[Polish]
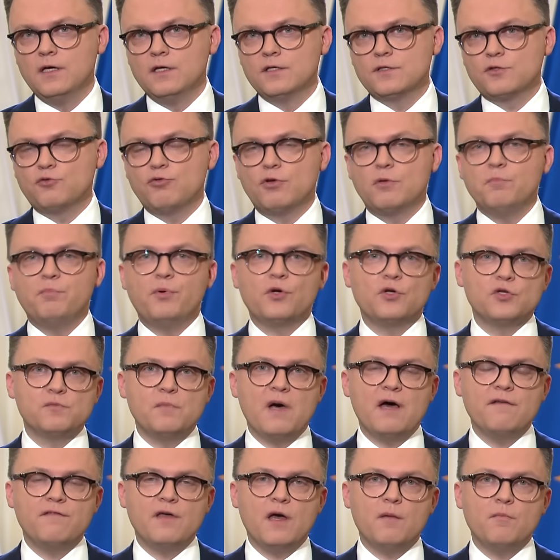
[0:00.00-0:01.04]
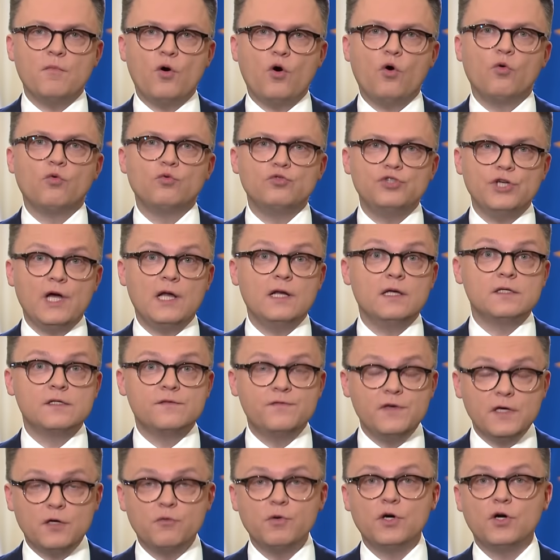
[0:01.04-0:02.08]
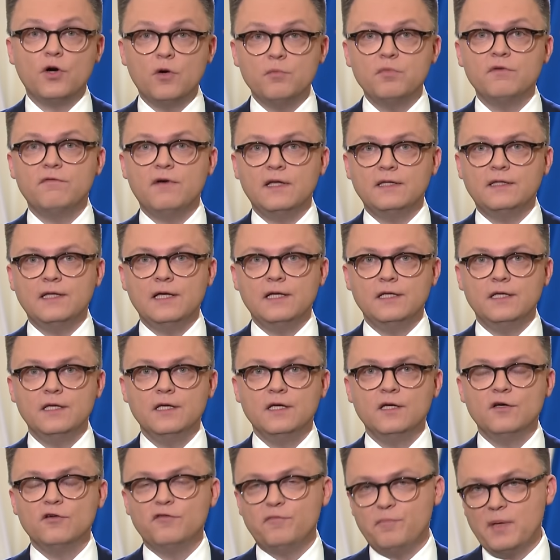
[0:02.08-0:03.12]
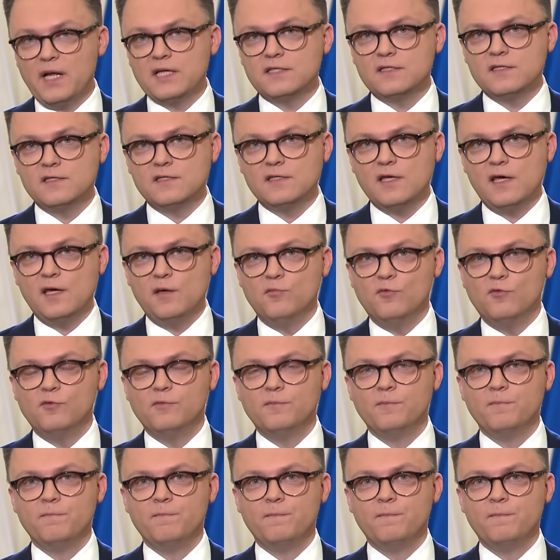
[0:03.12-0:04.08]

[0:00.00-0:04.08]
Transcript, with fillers: z którym porozmawiam o udziale zwykłych obywateli w pracy Sejmu.